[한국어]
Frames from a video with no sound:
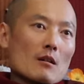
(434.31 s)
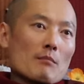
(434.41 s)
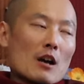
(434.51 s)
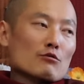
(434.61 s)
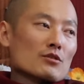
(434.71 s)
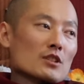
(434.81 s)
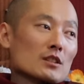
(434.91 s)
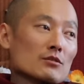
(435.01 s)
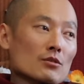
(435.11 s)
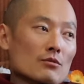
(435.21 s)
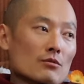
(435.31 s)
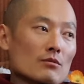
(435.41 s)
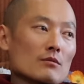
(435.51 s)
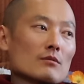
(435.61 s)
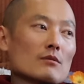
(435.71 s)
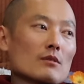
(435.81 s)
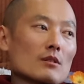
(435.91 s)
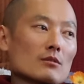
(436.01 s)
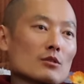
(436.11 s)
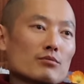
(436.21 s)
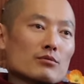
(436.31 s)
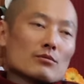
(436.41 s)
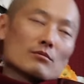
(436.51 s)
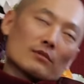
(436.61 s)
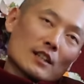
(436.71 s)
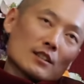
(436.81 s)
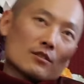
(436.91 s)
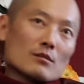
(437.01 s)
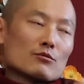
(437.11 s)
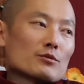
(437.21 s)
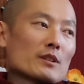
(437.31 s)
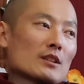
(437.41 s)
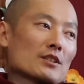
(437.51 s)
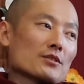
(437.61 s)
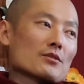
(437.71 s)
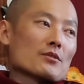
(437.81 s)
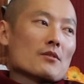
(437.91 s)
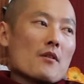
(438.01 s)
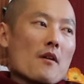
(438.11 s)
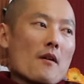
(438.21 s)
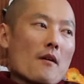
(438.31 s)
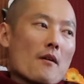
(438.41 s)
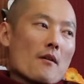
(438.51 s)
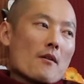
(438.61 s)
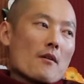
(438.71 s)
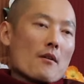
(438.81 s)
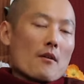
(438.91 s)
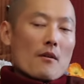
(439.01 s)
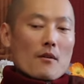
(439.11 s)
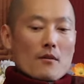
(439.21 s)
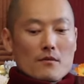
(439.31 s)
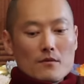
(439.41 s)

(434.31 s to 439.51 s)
바로도 씻으셨죠. 옆으로 사자처럼 눕기도 하셨죠. 어.